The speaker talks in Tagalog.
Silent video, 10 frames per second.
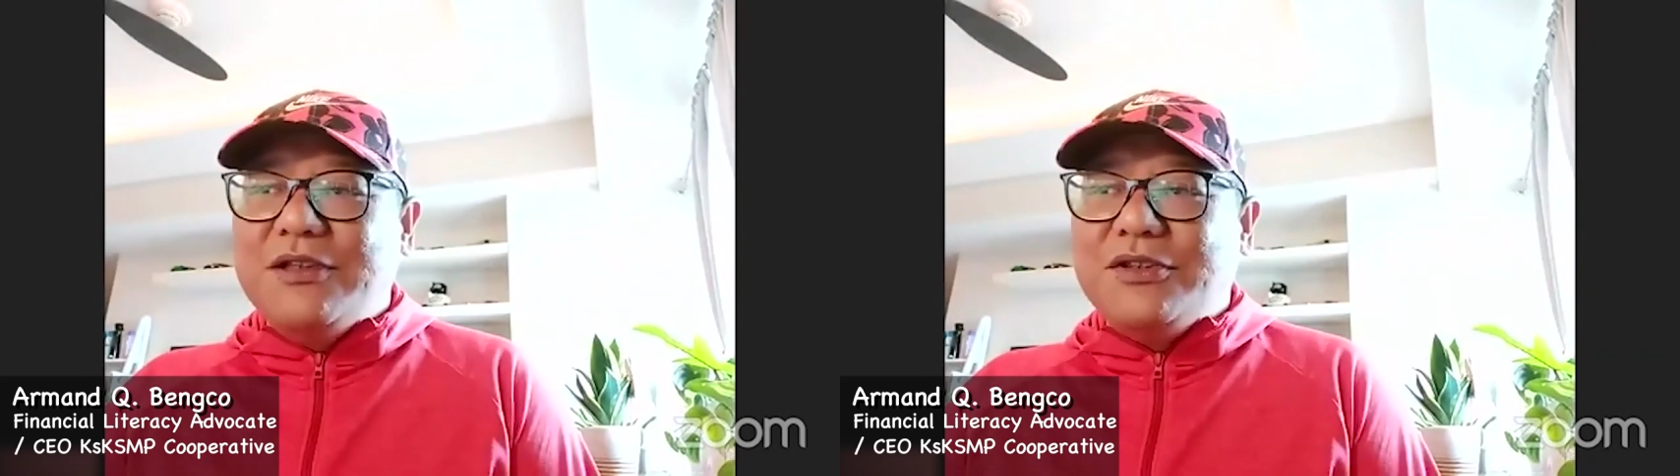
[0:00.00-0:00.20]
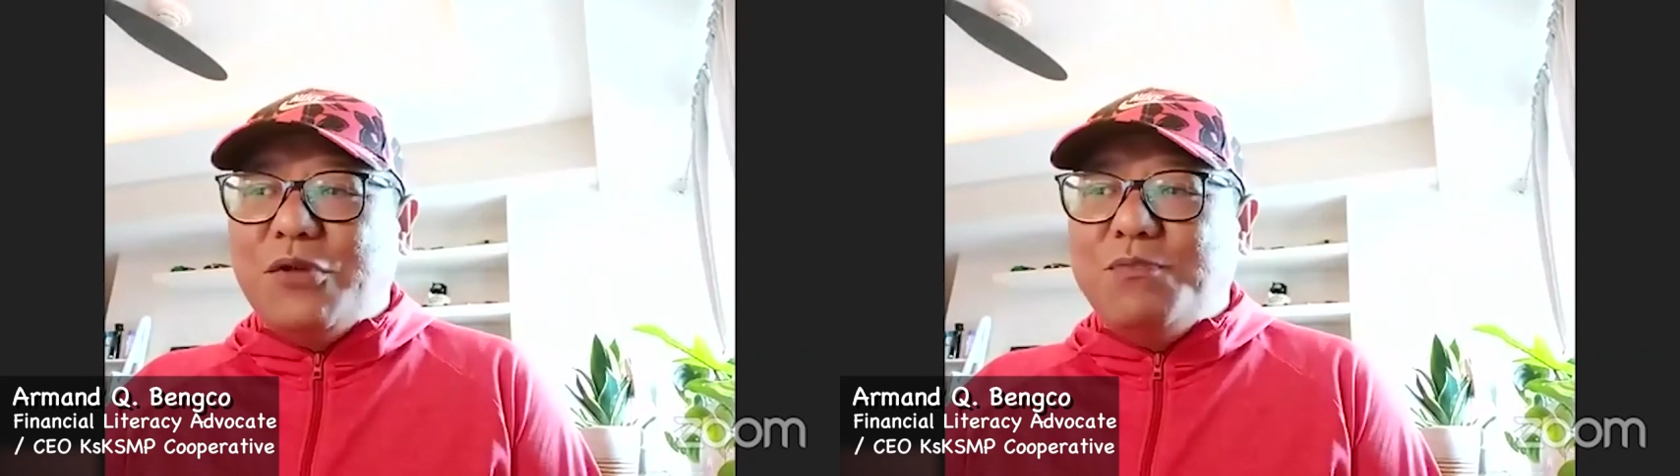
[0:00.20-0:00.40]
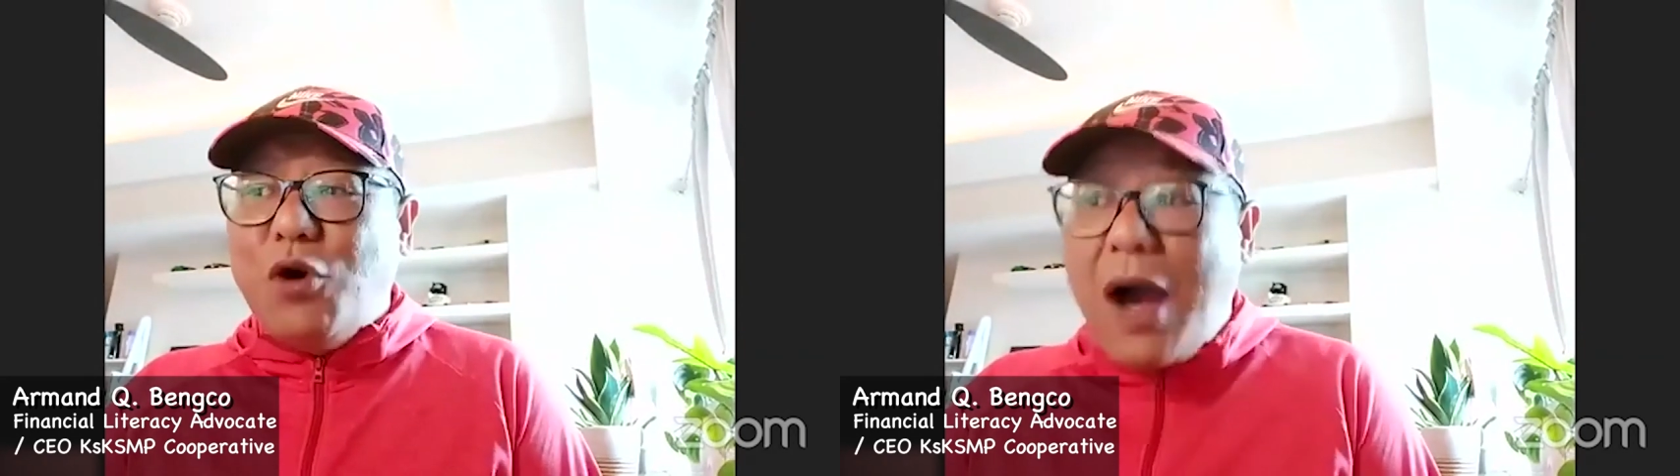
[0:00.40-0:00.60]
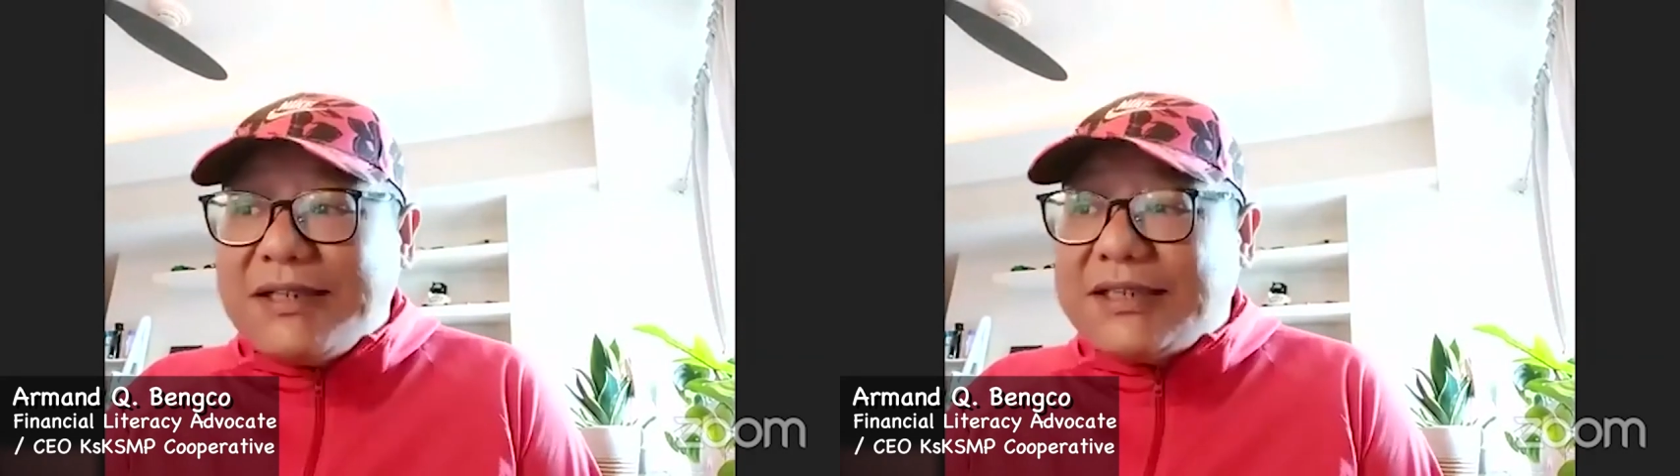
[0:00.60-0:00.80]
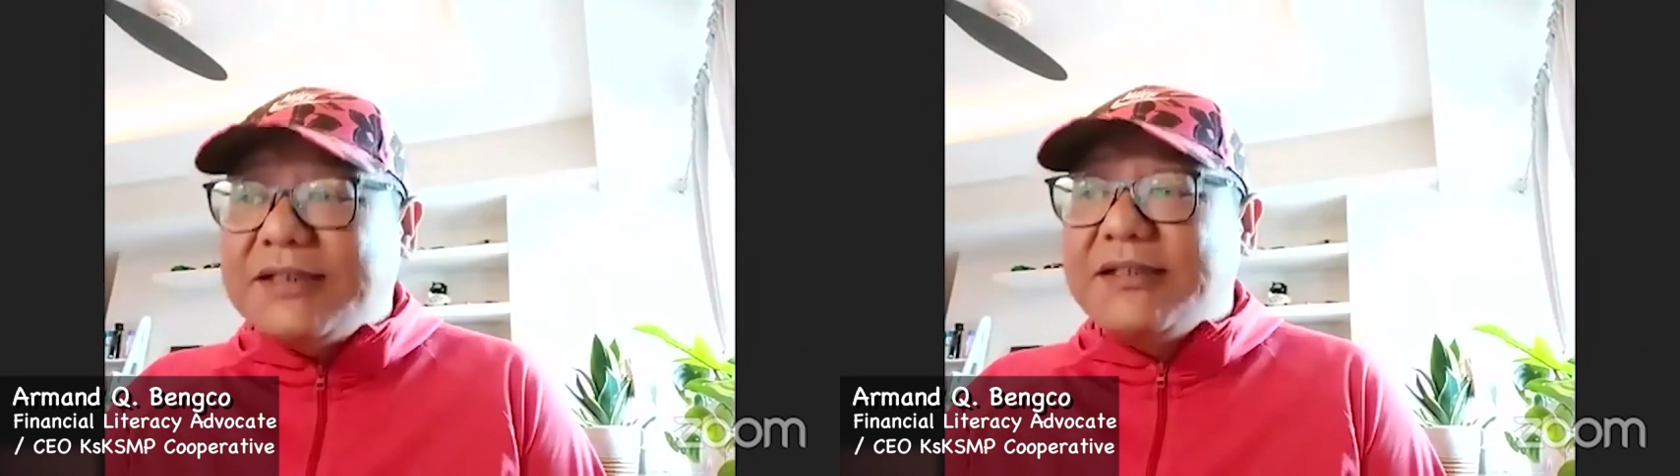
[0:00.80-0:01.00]
So
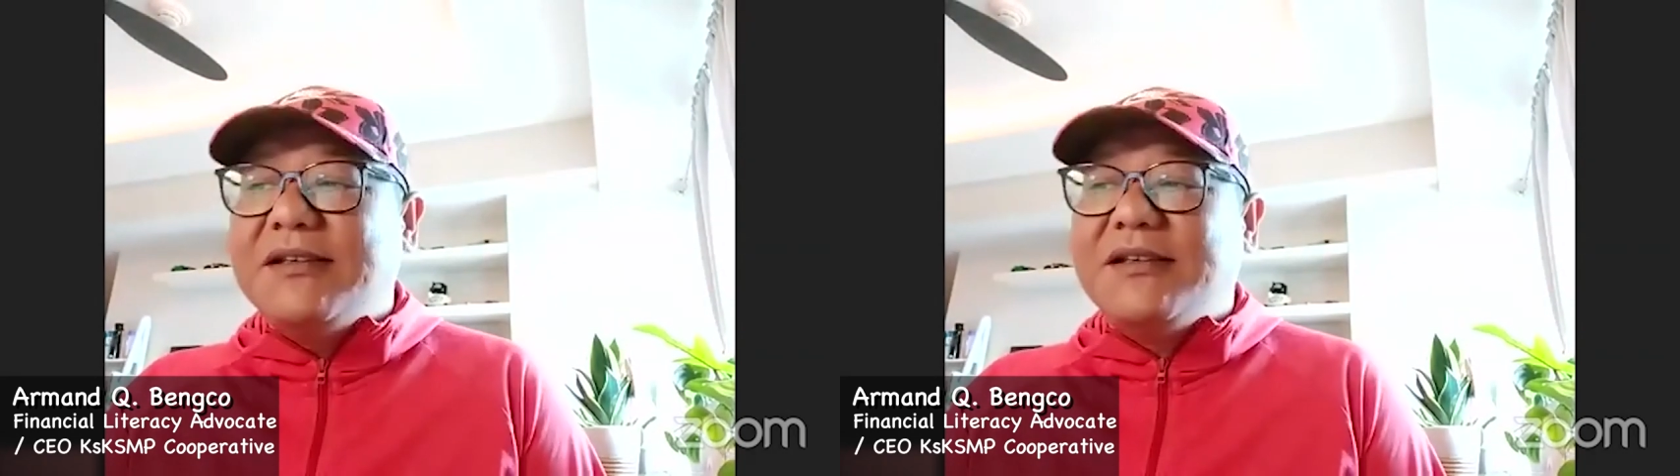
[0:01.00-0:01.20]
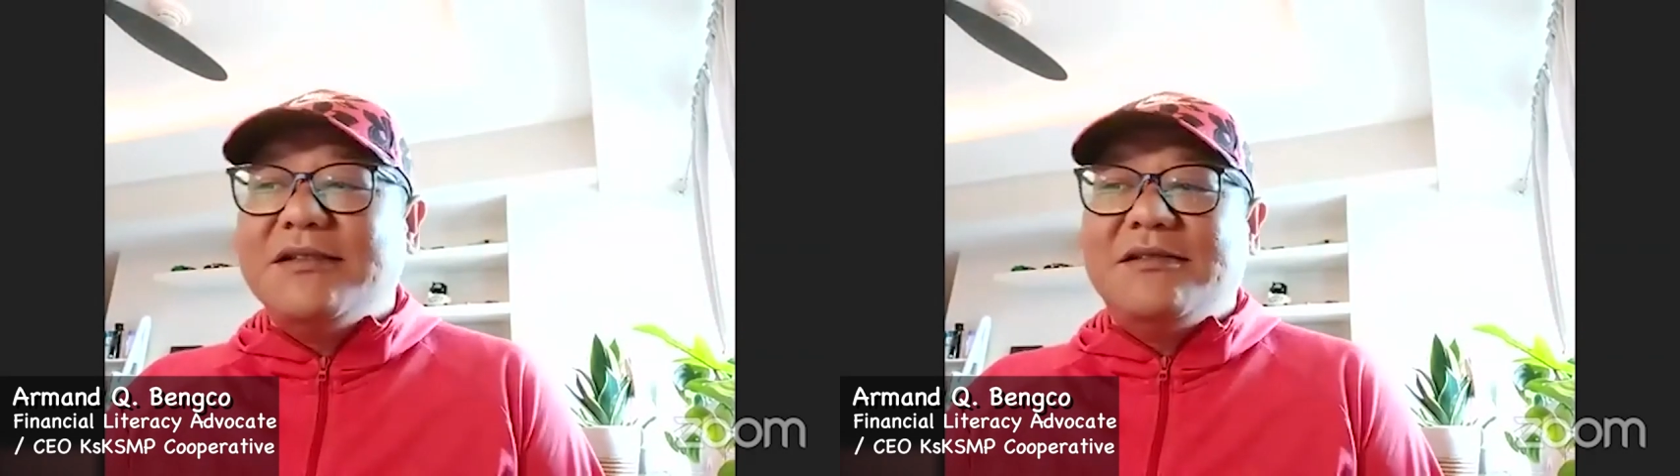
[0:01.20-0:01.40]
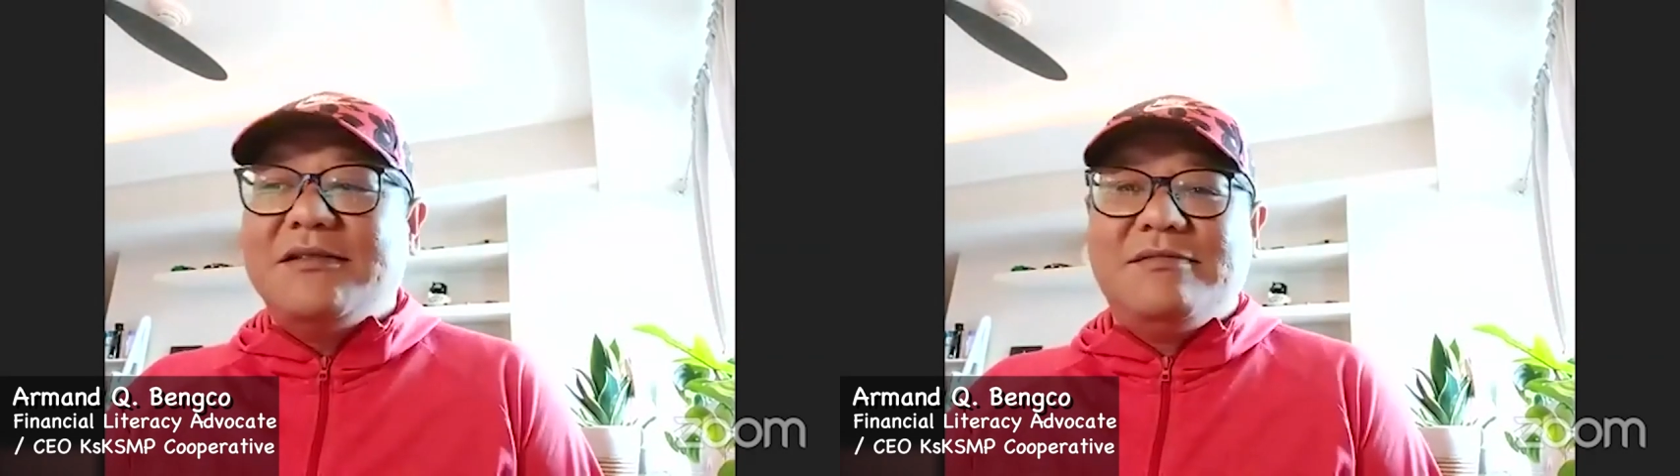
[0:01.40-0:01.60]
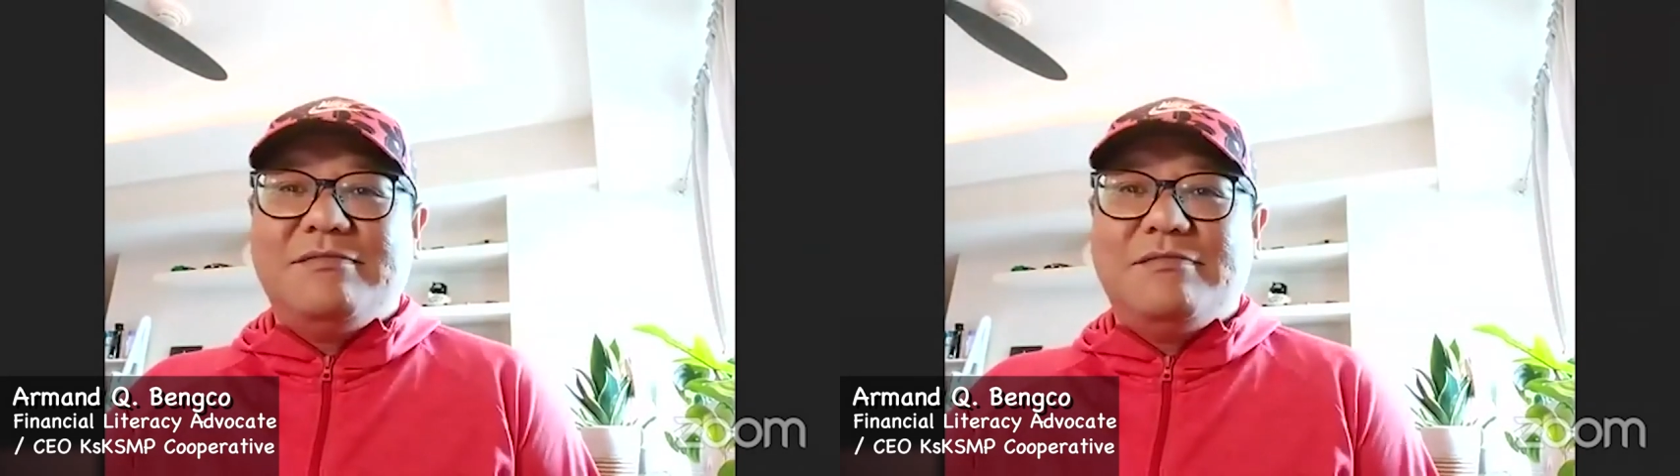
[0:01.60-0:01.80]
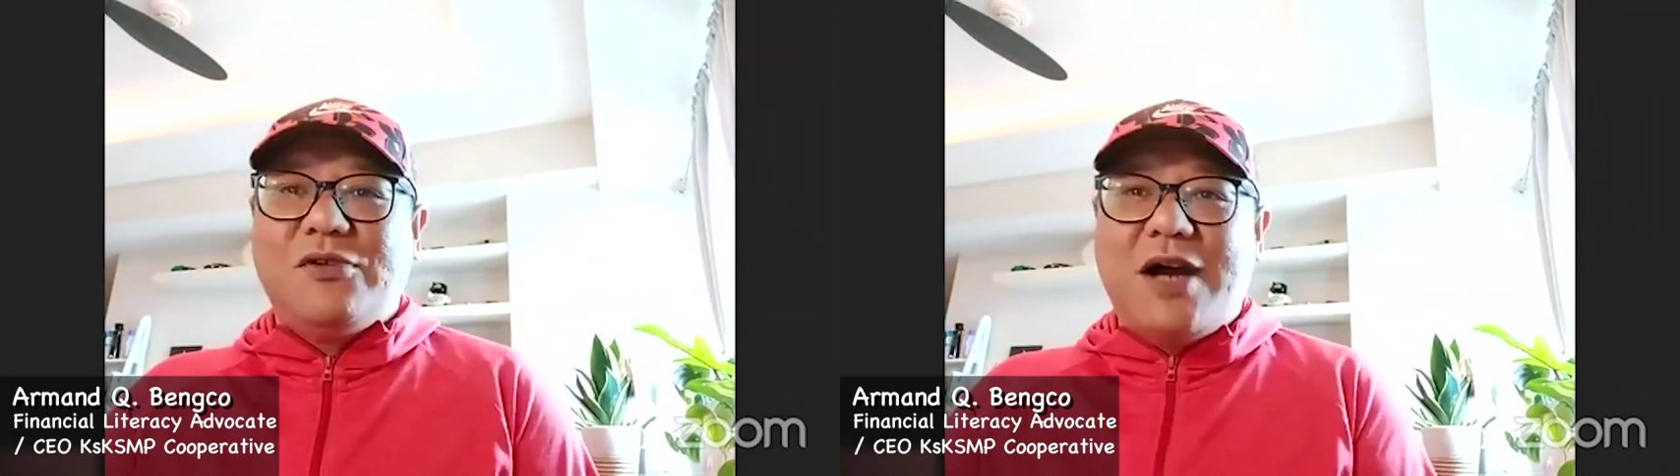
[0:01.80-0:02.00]
bukas,
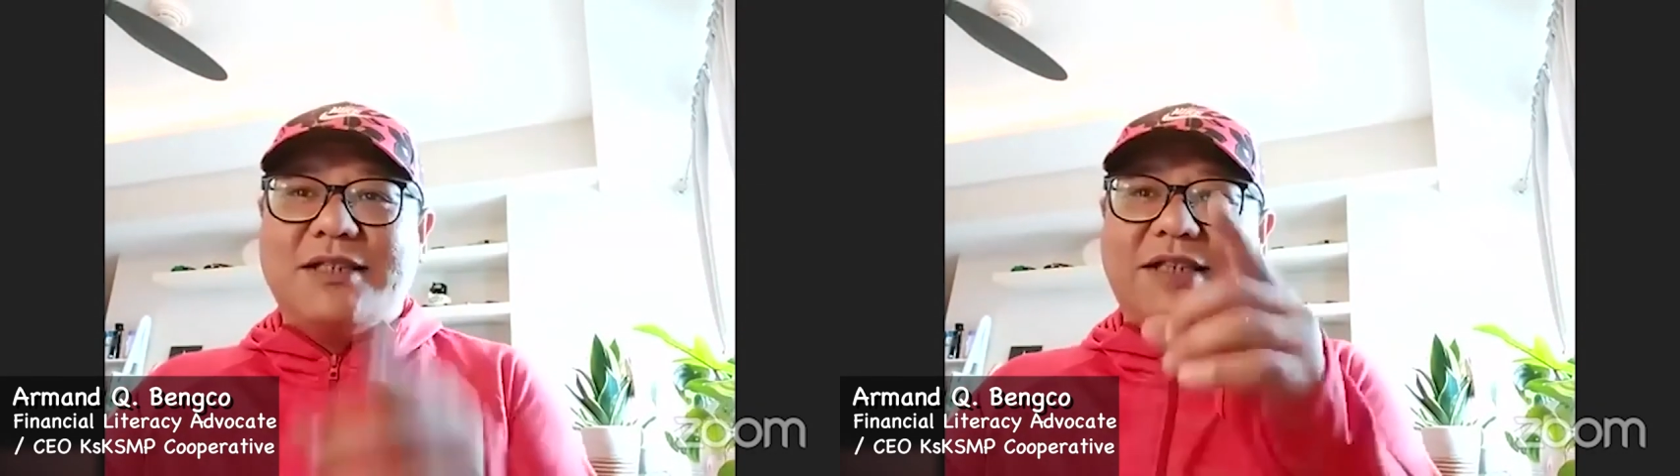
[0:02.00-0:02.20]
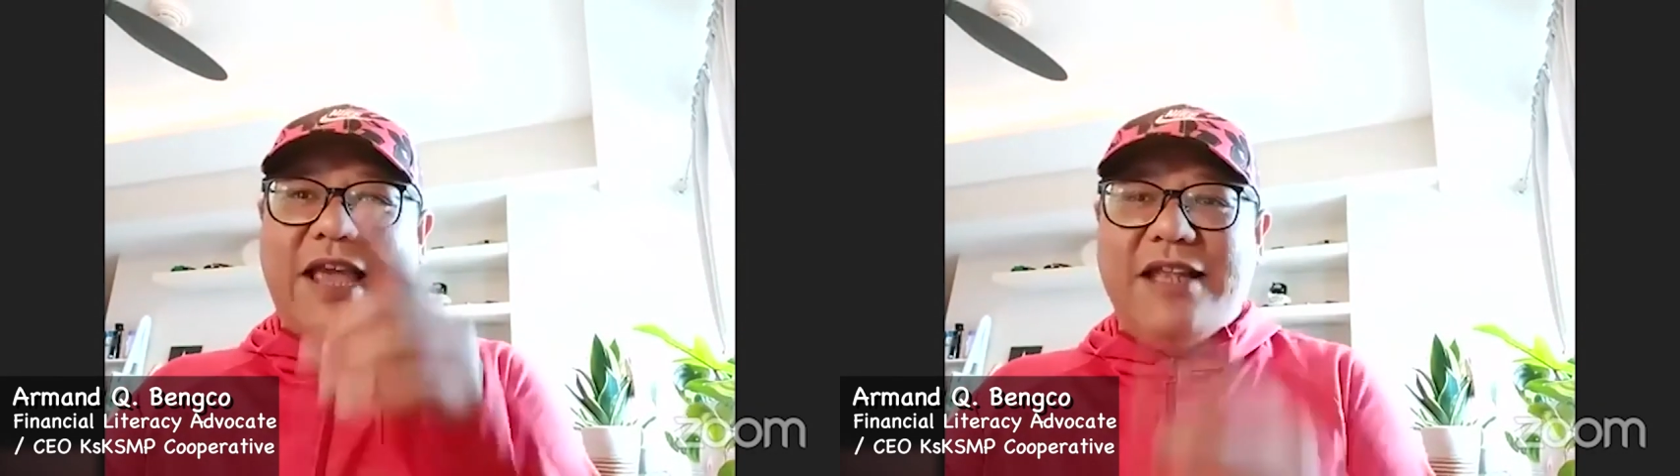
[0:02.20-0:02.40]
bukas,